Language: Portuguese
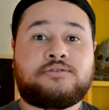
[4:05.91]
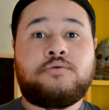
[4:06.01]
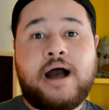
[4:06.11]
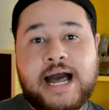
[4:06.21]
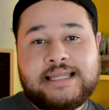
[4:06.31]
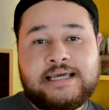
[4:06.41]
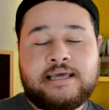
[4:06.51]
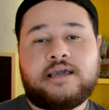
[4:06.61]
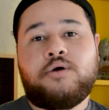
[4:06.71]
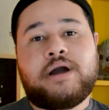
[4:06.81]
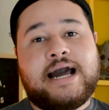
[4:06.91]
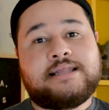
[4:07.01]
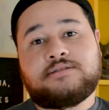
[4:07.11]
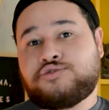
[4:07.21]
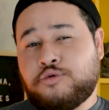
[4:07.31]
do Ali, que é um
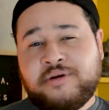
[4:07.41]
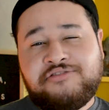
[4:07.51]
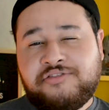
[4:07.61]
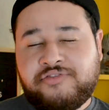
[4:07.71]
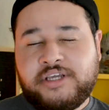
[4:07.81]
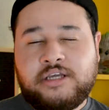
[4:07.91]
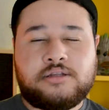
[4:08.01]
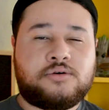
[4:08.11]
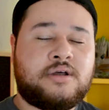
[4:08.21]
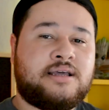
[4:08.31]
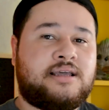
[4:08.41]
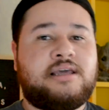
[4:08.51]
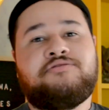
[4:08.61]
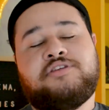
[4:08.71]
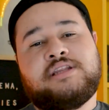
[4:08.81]
cara super vivido,
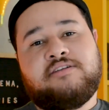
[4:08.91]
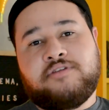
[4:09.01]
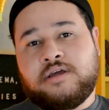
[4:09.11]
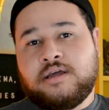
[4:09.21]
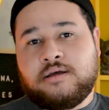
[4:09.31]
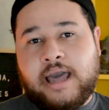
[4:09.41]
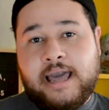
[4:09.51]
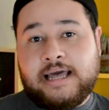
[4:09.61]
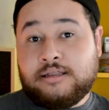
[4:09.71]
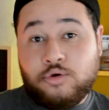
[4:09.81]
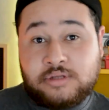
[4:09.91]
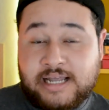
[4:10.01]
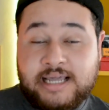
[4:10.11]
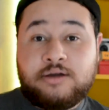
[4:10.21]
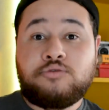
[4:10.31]
que enfim teve é, luta
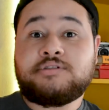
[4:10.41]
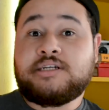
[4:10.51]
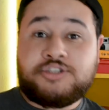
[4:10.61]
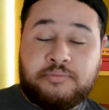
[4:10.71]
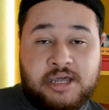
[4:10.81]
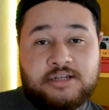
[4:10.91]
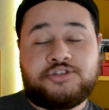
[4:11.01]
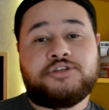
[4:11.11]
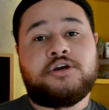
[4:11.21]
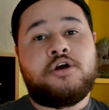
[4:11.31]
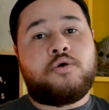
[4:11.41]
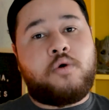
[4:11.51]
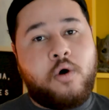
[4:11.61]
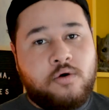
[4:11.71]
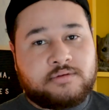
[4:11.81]
aí constantemente
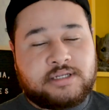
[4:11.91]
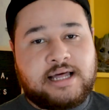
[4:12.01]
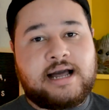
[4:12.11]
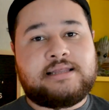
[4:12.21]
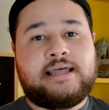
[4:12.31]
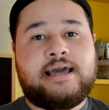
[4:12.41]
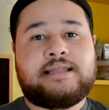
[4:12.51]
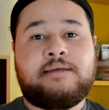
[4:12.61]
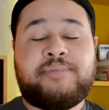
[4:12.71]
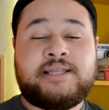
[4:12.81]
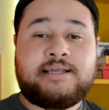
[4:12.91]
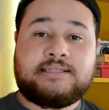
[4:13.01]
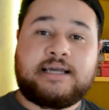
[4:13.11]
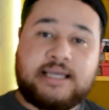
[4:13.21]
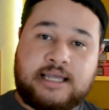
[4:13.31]
contra né, a
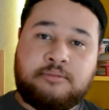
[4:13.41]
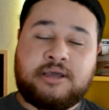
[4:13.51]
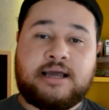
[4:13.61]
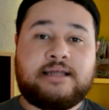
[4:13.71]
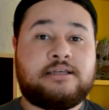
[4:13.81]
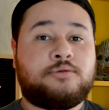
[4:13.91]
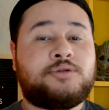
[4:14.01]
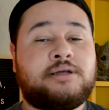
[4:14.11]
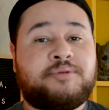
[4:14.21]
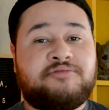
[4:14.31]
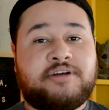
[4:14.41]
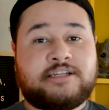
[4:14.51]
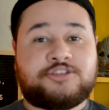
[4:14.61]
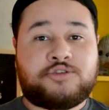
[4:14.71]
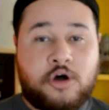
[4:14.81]
dependência química, ele luta para
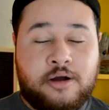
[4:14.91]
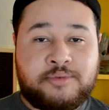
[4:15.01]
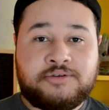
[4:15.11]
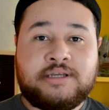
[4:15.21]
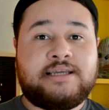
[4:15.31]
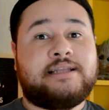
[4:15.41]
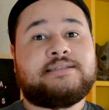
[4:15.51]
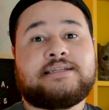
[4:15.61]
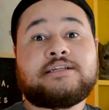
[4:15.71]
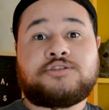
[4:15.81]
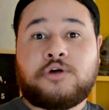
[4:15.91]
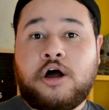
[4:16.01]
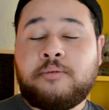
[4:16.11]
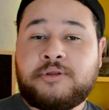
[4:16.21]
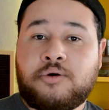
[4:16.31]
ficar sóbrio e ele está
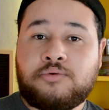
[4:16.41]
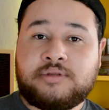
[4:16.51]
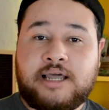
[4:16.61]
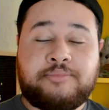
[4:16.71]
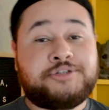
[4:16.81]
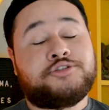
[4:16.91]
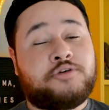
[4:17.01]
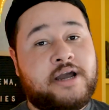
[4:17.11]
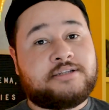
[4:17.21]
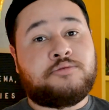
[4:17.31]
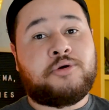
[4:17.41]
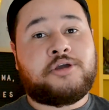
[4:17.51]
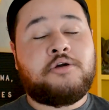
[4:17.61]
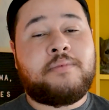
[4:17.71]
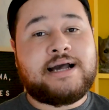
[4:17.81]
sóbrio há algum tempo. A gente conhece um
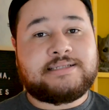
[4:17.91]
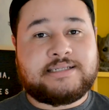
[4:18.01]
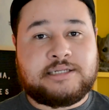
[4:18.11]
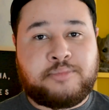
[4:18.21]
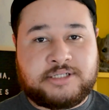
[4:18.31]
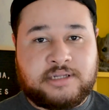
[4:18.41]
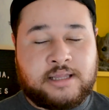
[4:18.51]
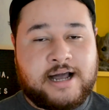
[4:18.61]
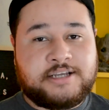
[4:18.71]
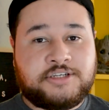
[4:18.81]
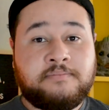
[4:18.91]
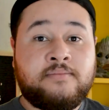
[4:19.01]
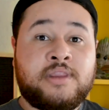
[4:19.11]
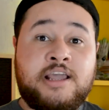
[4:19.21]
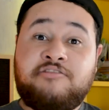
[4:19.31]
pouquinho mais desse personagem
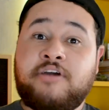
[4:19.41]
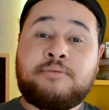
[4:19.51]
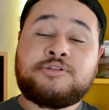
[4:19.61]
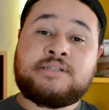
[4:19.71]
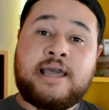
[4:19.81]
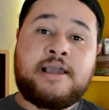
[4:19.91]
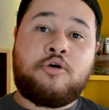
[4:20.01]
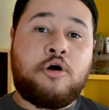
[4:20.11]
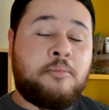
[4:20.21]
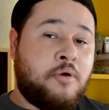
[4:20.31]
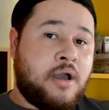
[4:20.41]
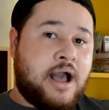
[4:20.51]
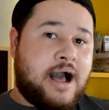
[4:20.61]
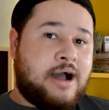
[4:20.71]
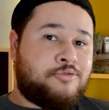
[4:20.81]
e vemos né, em como
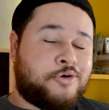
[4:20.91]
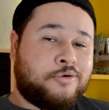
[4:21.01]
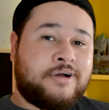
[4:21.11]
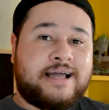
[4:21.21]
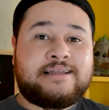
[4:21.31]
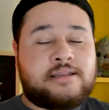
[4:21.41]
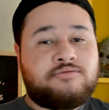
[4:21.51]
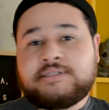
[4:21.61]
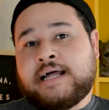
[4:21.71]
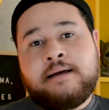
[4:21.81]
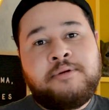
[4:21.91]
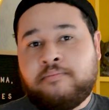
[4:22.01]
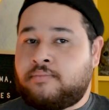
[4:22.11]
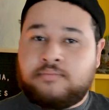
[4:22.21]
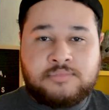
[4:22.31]
a Rue ela não sabe
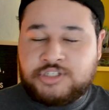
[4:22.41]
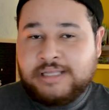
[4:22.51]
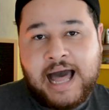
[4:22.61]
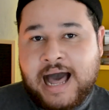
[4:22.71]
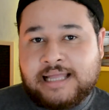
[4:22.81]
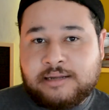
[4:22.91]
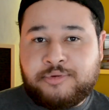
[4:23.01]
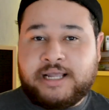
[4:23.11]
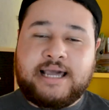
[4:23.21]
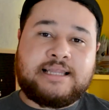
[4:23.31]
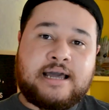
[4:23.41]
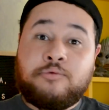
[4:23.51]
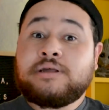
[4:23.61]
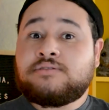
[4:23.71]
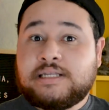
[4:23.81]
de nada, porque ela é
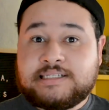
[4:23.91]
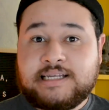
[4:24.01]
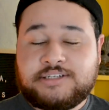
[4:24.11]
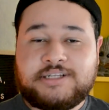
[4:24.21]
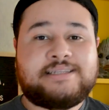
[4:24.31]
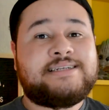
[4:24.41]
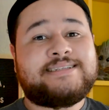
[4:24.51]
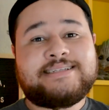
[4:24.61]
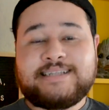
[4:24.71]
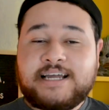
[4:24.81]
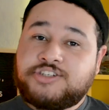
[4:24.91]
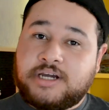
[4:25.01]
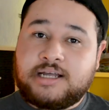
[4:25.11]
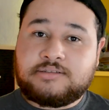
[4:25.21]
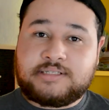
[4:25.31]
uma adolescente, ela tem 17
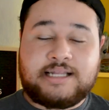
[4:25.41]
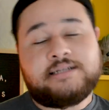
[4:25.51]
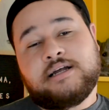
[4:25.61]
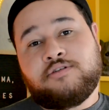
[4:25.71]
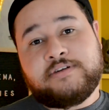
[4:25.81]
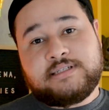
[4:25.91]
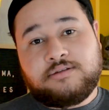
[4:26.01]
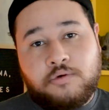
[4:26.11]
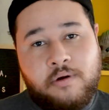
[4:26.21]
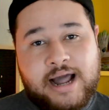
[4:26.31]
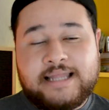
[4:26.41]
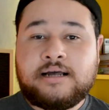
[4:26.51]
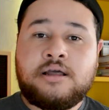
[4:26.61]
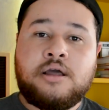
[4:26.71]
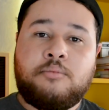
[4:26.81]
anos e ela está conversando com um
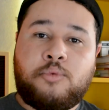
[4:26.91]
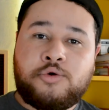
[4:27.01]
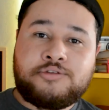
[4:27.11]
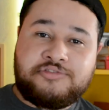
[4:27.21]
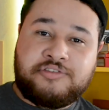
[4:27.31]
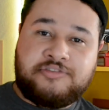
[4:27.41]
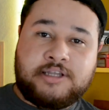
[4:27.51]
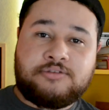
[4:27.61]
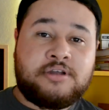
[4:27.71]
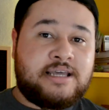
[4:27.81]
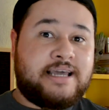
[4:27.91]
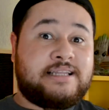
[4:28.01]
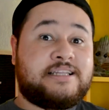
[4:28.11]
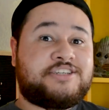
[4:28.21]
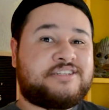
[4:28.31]
cara muito vivido e
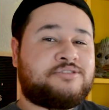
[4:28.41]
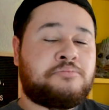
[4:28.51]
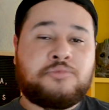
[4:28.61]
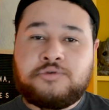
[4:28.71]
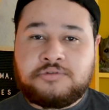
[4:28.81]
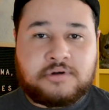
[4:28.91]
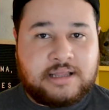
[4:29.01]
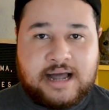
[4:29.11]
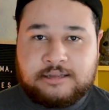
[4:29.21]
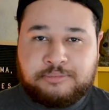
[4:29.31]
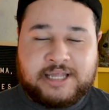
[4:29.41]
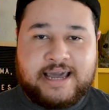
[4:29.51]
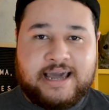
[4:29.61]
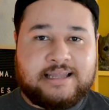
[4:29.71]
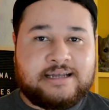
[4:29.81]
ele deixa isso muito claro para
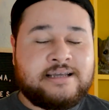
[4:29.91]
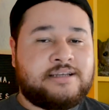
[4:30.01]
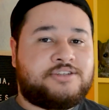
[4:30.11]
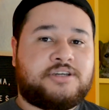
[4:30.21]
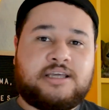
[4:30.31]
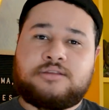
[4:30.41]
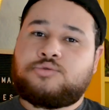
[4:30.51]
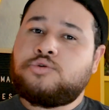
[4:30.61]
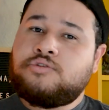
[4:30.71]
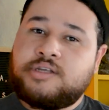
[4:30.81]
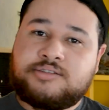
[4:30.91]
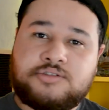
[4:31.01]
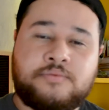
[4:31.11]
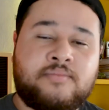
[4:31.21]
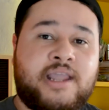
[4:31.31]
ela de que tudo
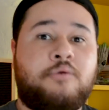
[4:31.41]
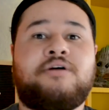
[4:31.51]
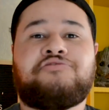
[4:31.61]
isso é uma